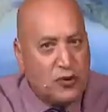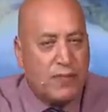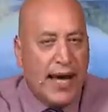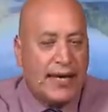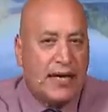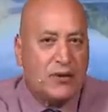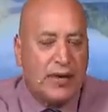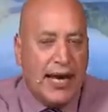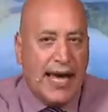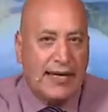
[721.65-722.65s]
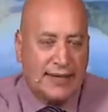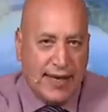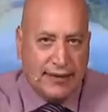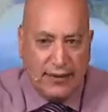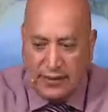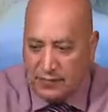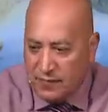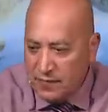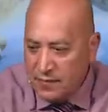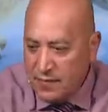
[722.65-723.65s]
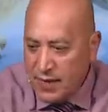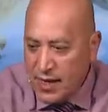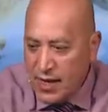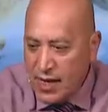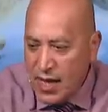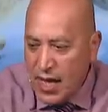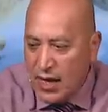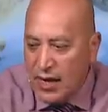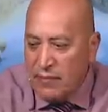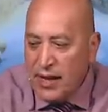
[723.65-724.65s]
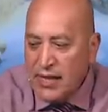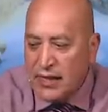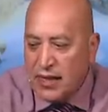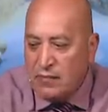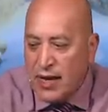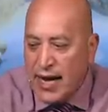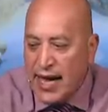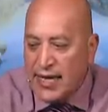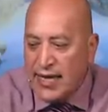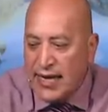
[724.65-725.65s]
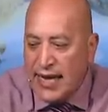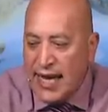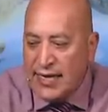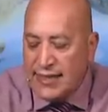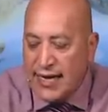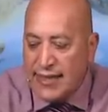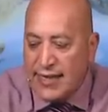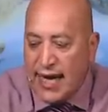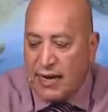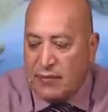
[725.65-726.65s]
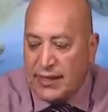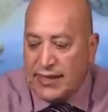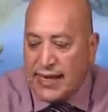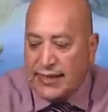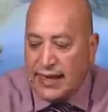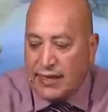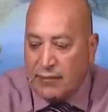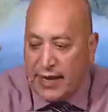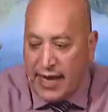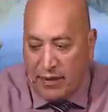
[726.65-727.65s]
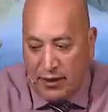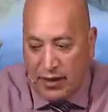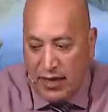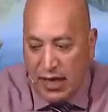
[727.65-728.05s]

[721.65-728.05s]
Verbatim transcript: بأنه إله سادي لماذا دمر هذا الإله السادي المدينتين بالكامل